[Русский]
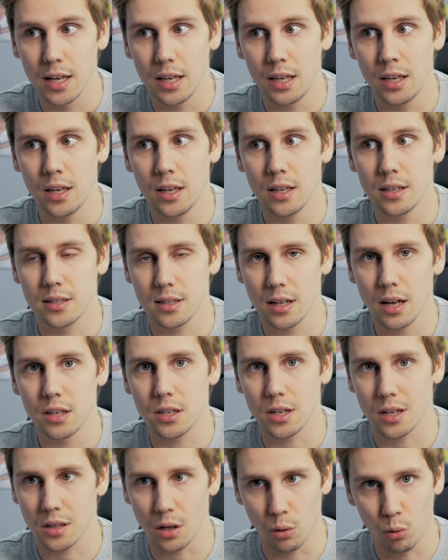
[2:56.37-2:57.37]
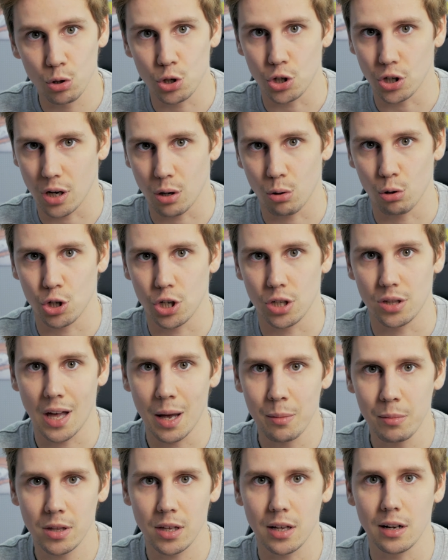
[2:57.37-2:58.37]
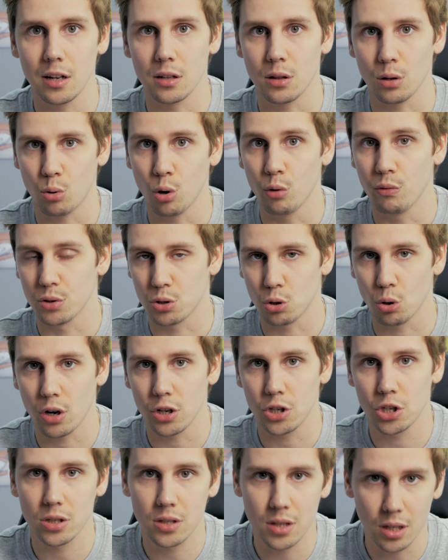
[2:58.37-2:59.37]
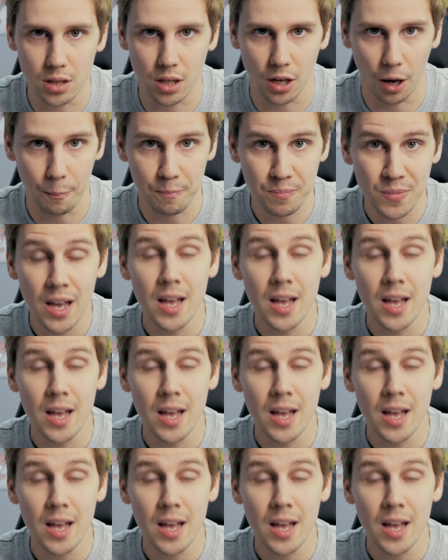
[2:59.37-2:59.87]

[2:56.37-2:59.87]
И знаете, это очень хорошие тайминги для такой высокой частоты.